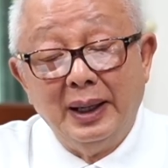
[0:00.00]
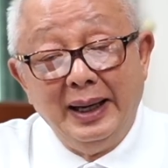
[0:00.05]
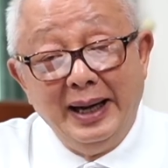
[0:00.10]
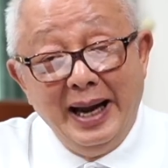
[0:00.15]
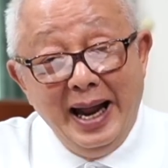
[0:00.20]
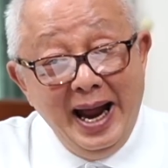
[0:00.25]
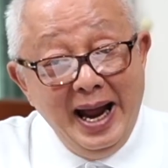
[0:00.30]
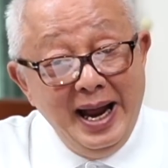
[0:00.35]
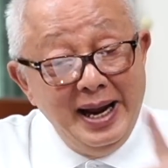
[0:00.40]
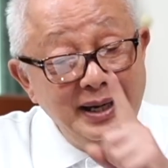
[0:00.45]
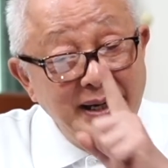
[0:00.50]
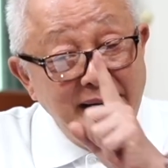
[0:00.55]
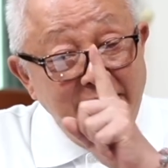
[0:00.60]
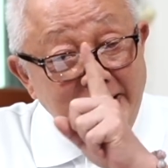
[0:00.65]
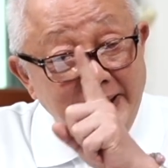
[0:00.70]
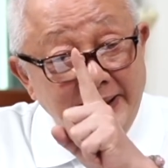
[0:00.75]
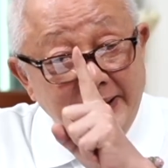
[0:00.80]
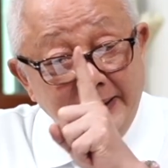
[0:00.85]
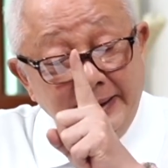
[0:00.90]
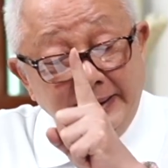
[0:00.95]
และนี่
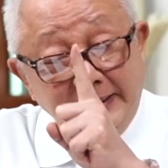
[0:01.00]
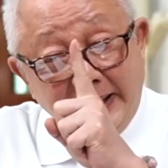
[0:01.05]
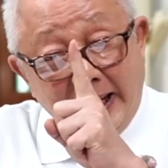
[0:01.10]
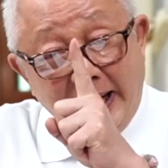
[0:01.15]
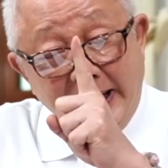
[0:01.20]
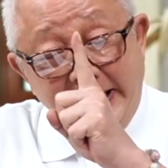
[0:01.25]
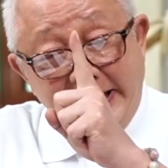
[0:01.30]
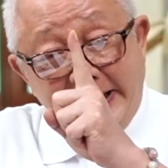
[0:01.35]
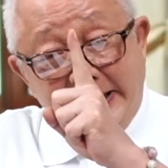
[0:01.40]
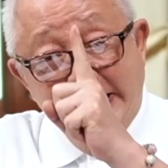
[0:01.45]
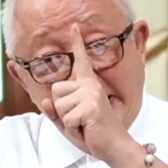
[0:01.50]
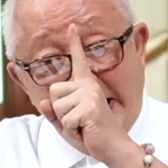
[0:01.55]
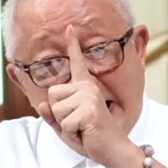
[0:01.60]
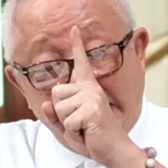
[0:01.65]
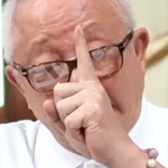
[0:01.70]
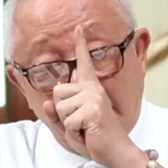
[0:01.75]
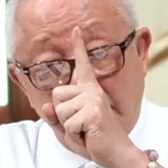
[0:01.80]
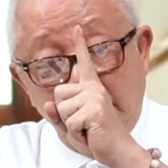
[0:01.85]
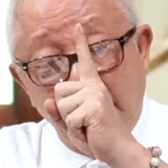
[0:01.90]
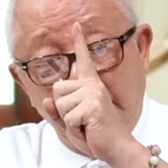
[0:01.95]
คือสาเหตุหลั
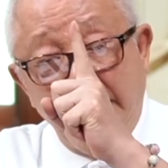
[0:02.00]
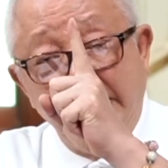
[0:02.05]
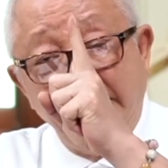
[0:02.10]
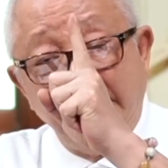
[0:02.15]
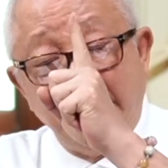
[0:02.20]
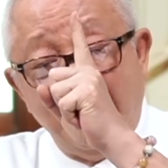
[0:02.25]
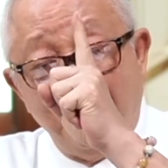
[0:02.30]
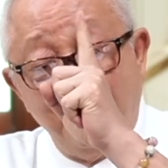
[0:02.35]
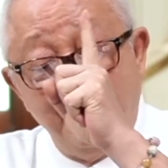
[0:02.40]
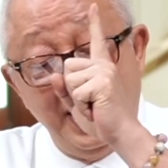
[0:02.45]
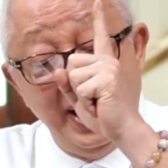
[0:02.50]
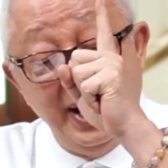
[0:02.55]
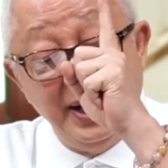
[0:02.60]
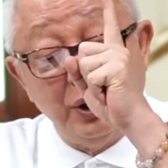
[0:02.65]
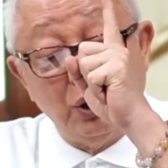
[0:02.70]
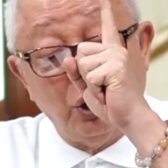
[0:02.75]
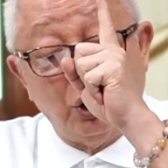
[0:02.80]
กที่ทำให้